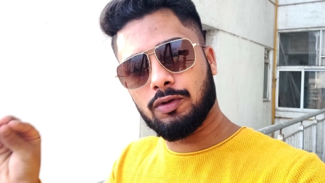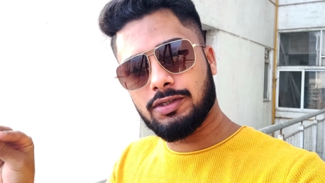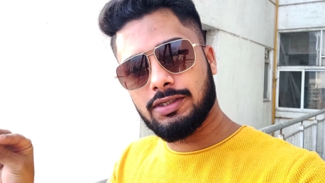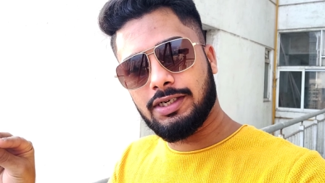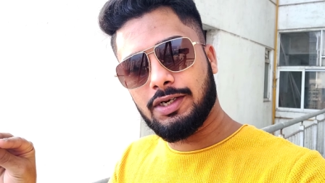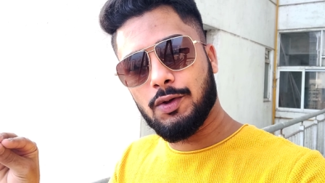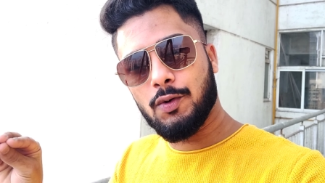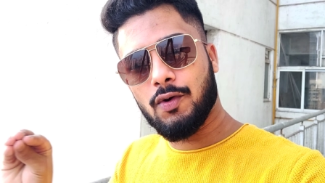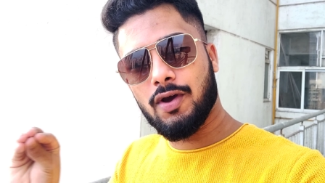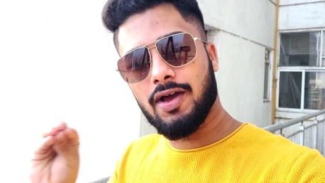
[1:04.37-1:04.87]

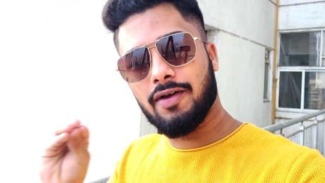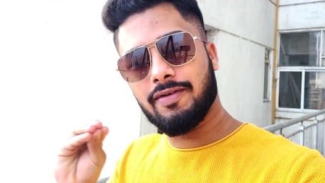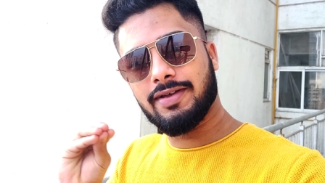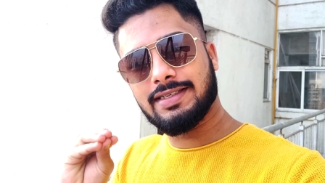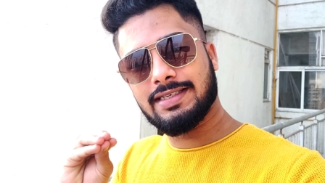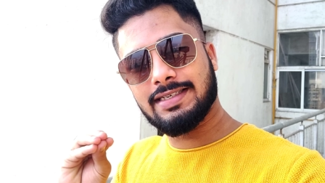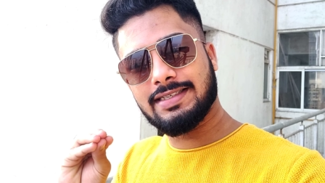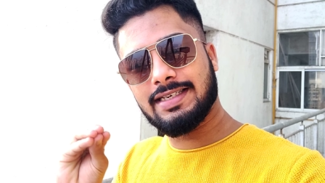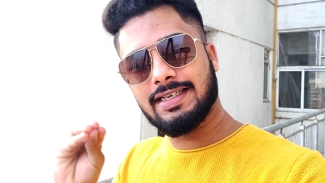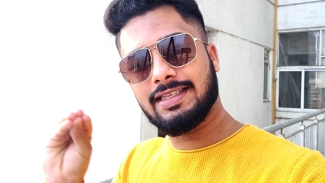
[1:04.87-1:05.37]
प्रोसीड होगा
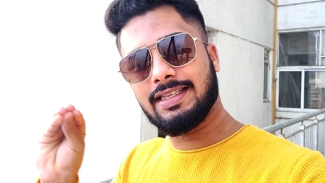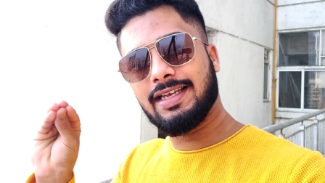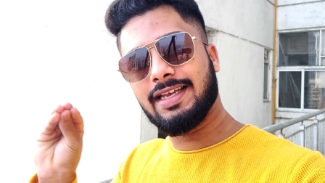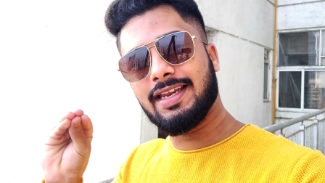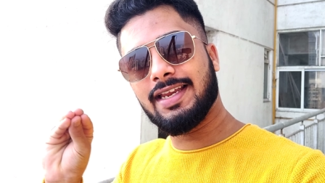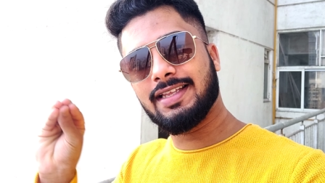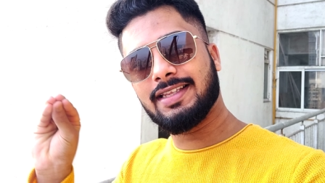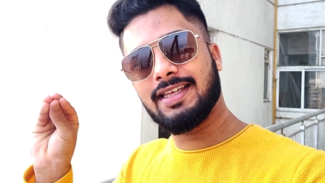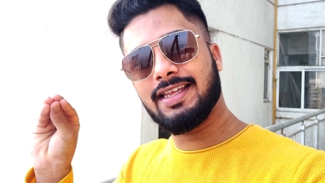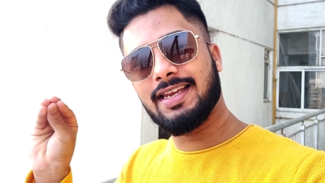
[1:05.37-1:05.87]
वैसे वैसे
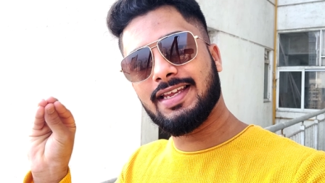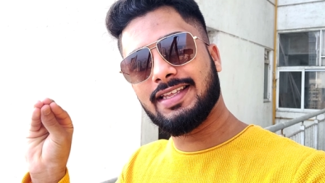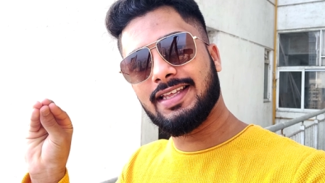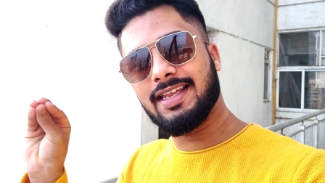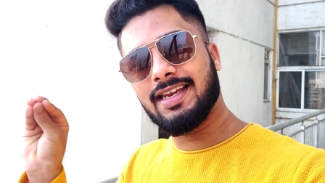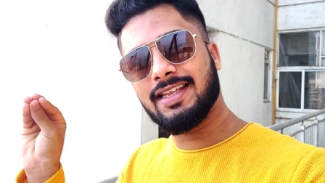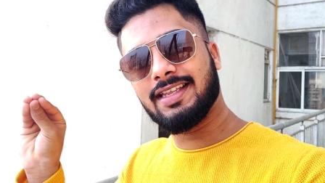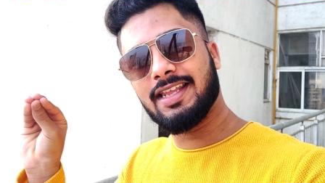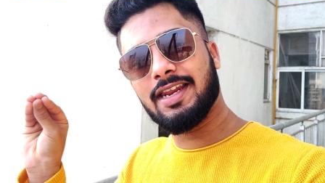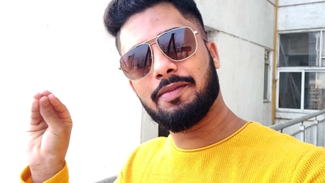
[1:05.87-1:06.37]
धीरे धीरे
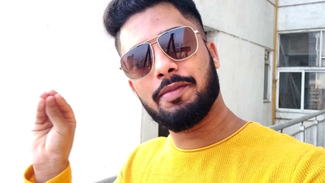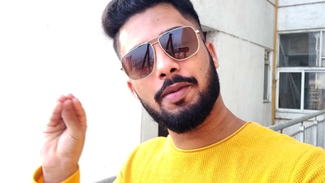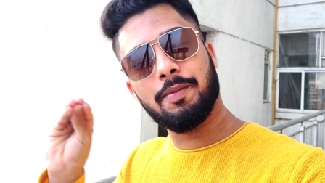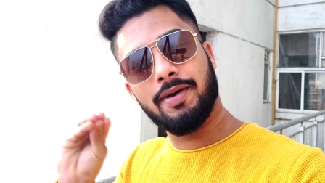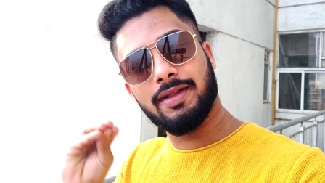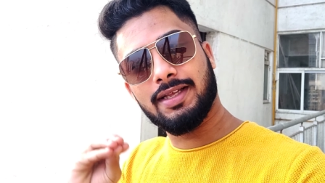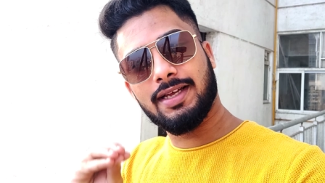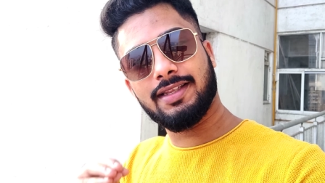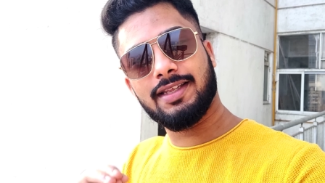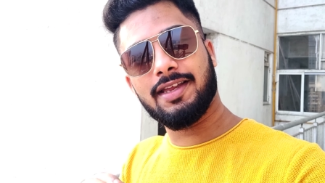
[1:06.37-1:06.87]
धीरे धीरे मैं
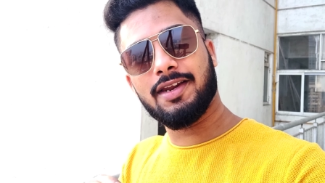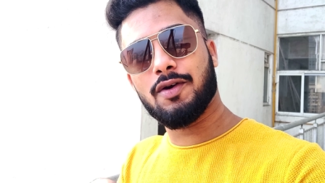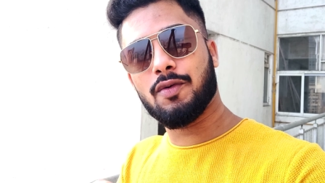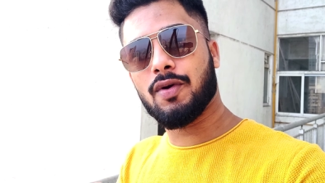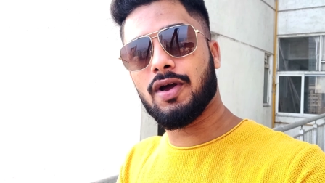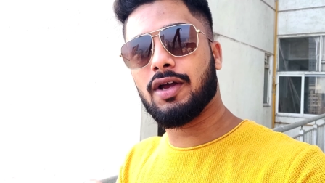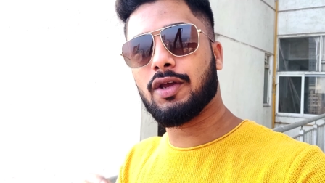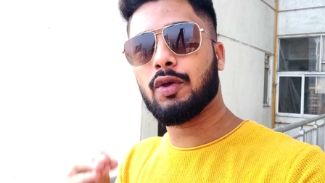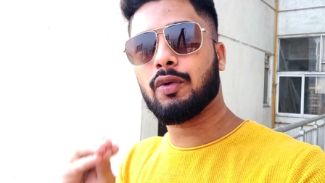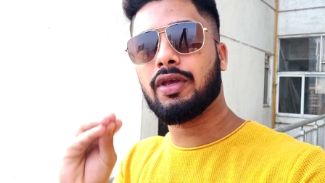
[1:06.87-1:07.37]
बताते
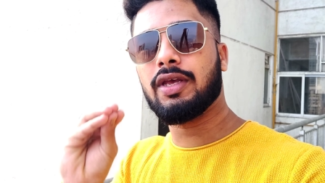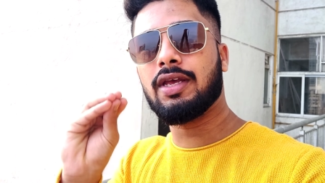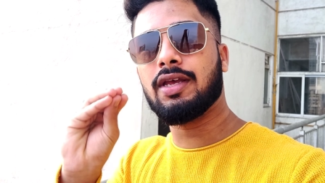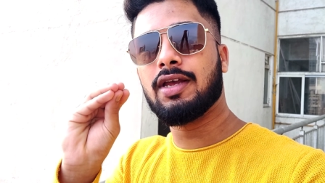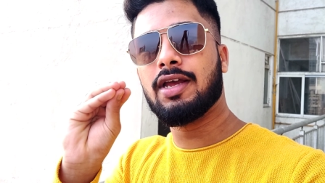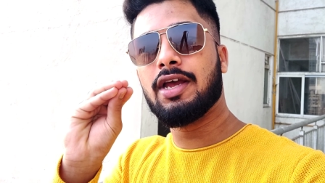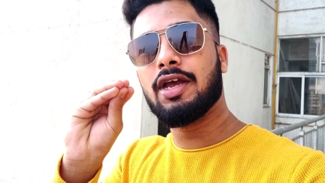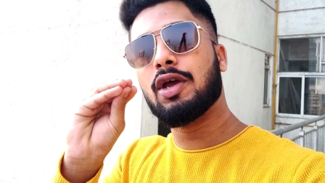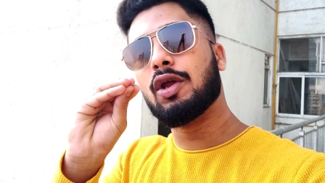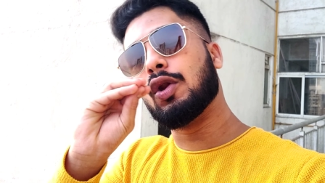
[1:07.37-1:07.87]
रहूँगा क्योंकि
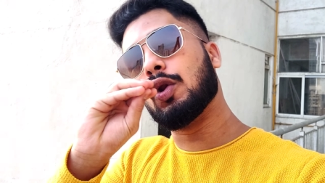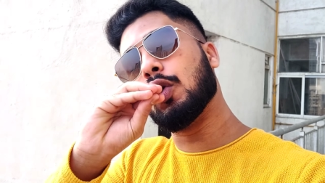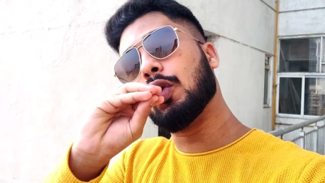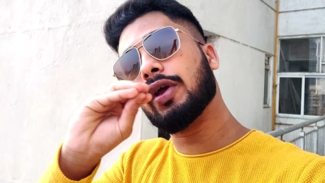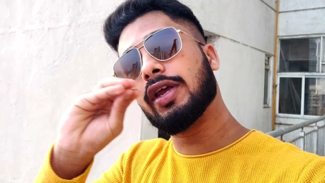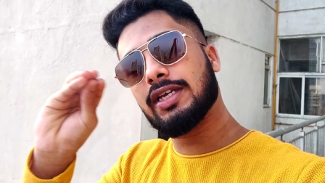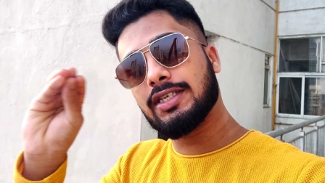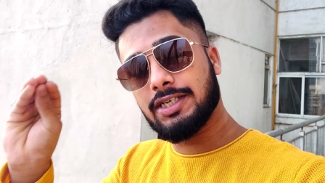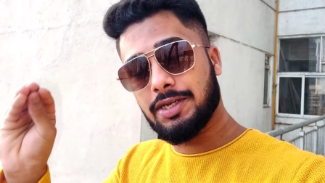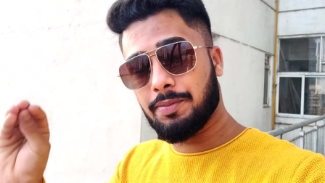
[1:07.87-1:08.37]

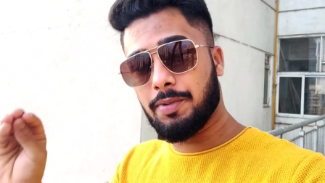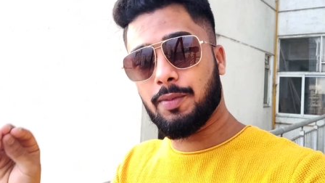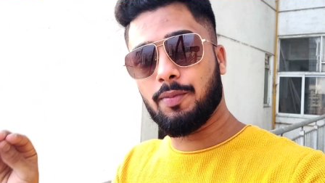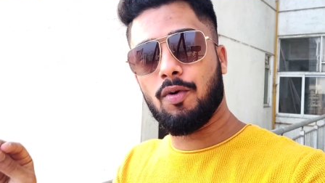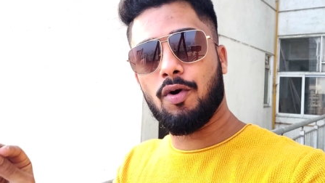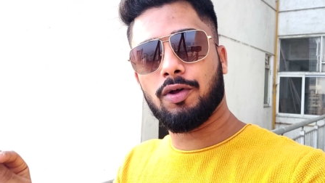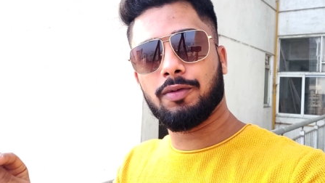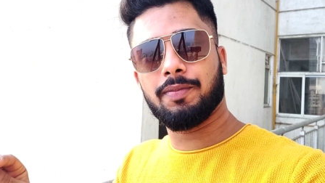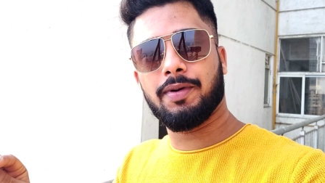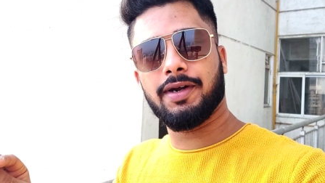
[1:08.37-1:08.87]
लोकेशन भी
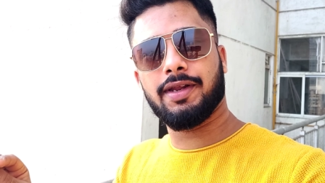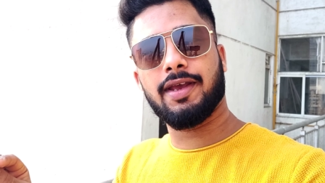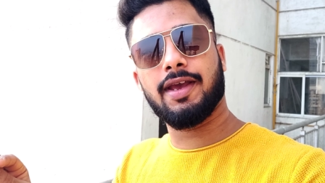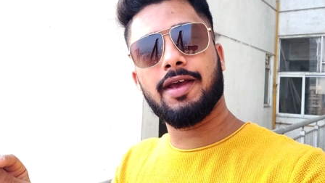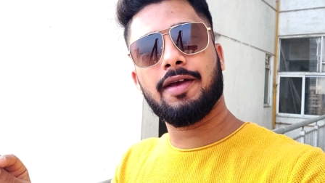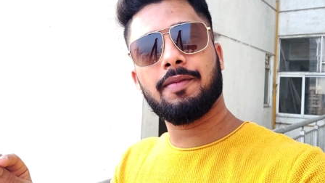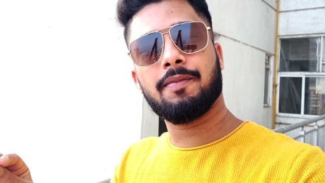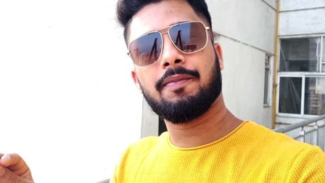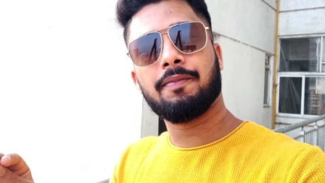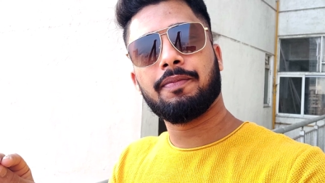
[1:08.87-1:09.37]
बहुत
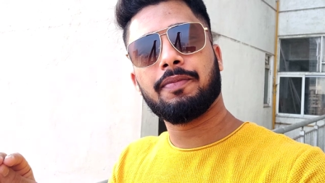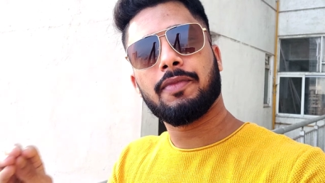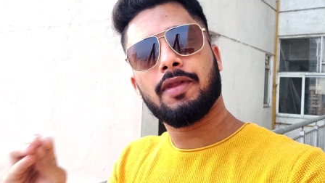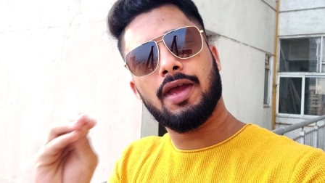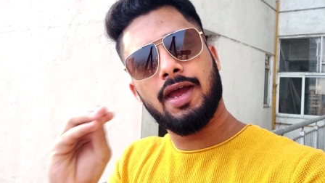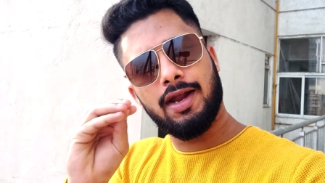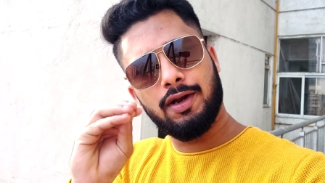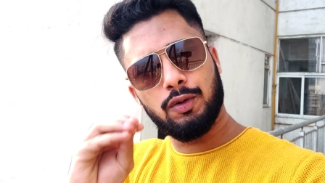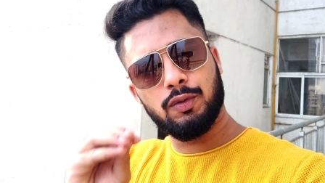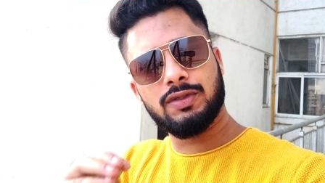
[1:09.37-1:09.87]
बढ़िया है
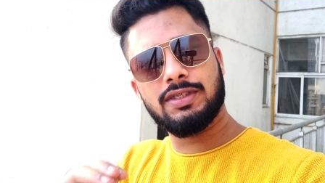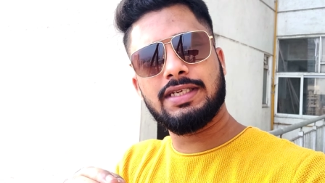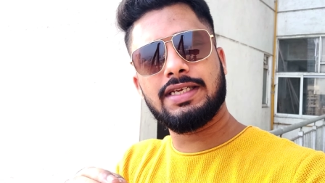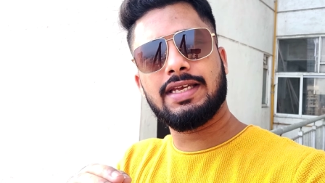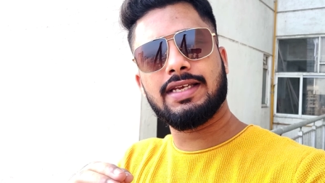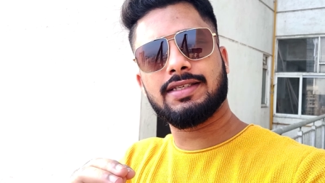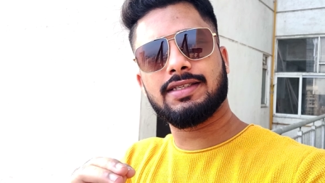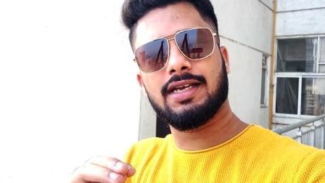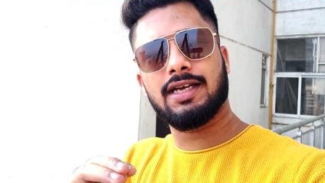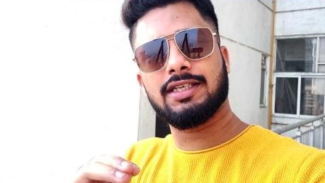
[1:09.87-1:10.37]
एंड उसी
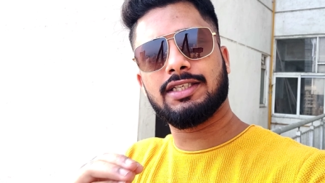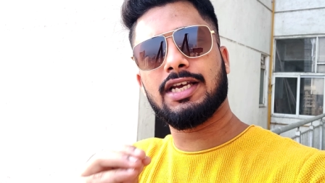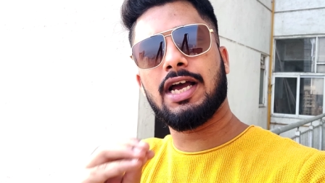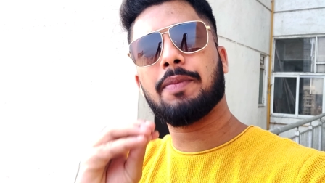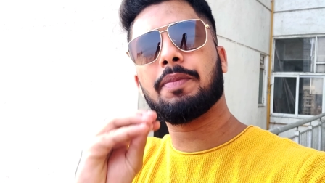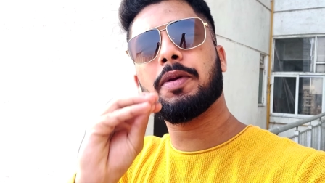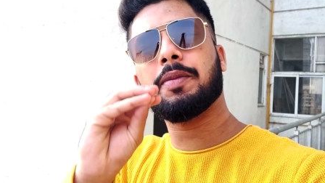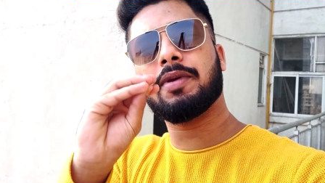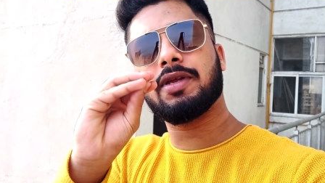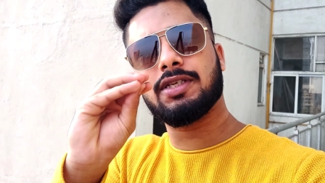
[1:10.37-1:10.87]
के साथ
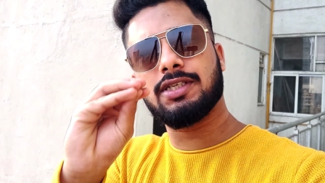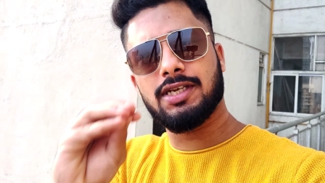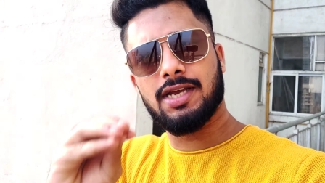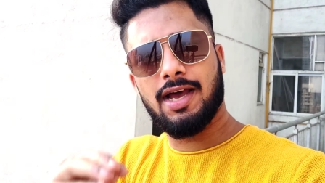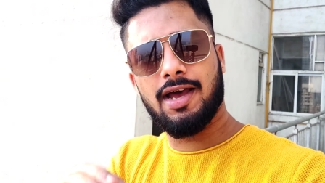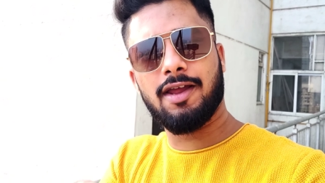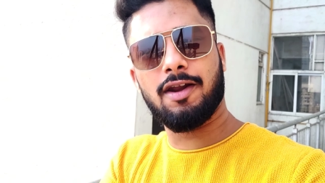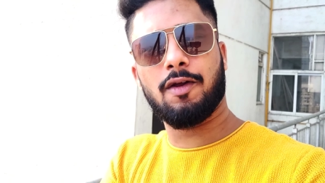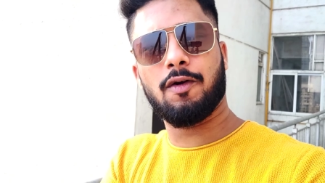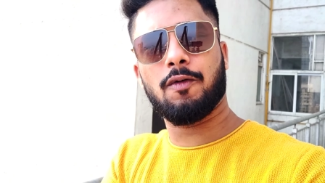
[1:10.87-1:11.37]
जहाँ पे मैं
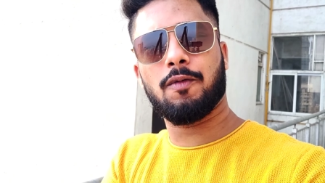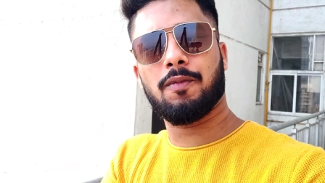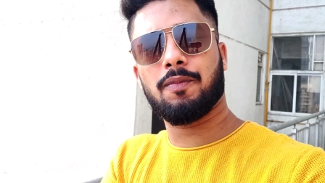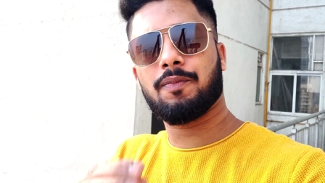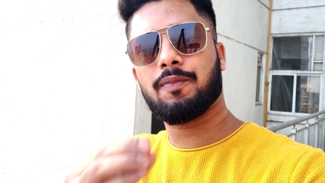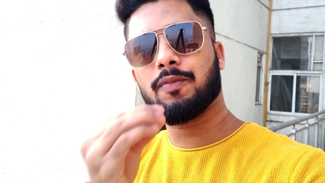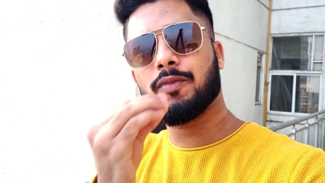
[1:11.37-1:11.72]
जा रहा हूँ